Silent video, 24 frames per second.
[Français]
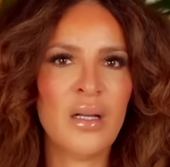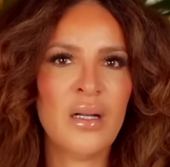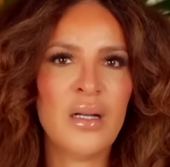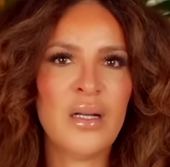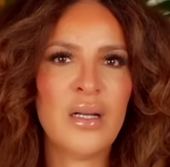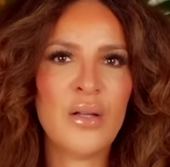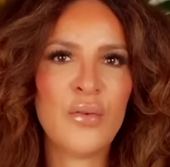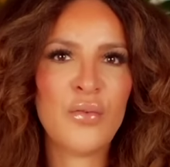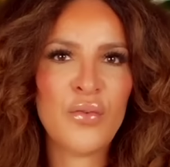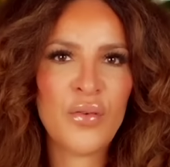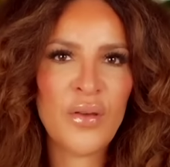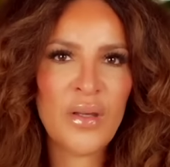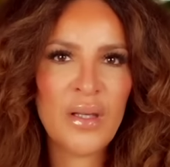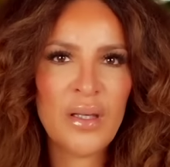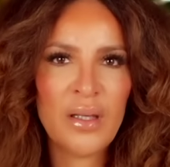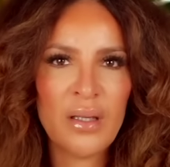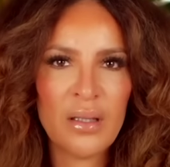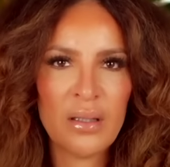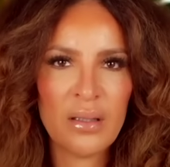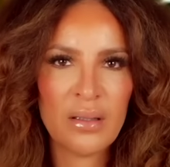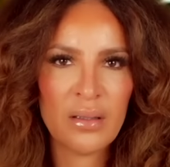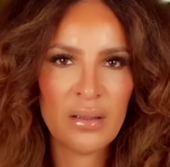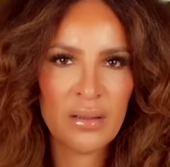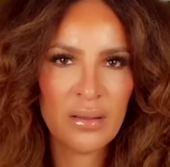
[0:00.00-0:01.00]
Les
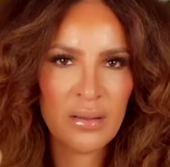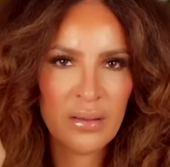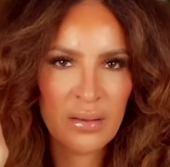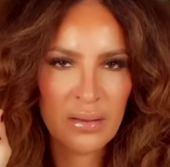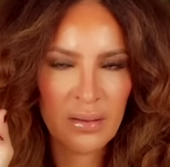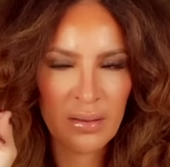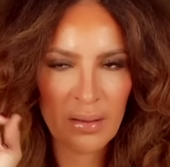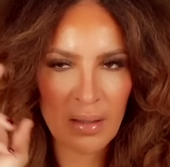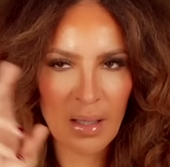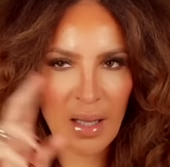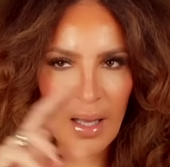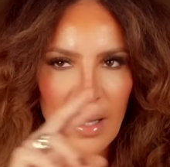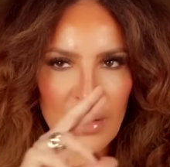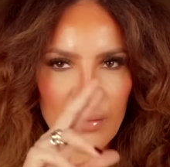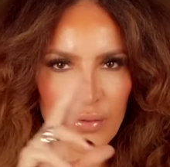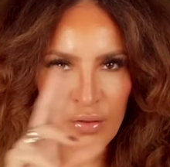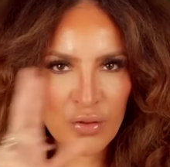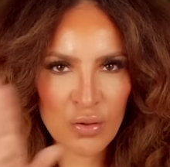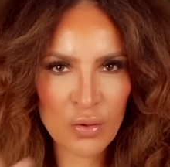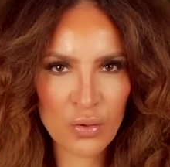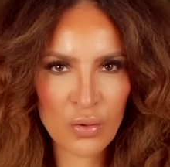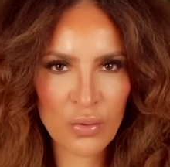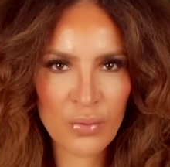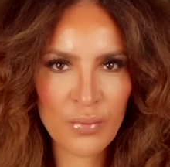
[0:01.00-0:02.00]
filles
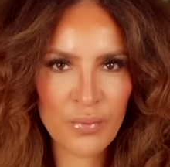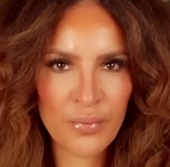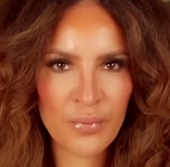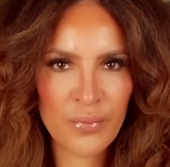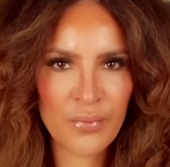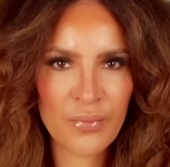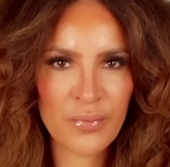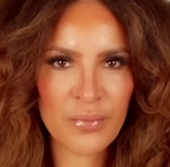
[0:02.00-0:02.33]
Ravzo.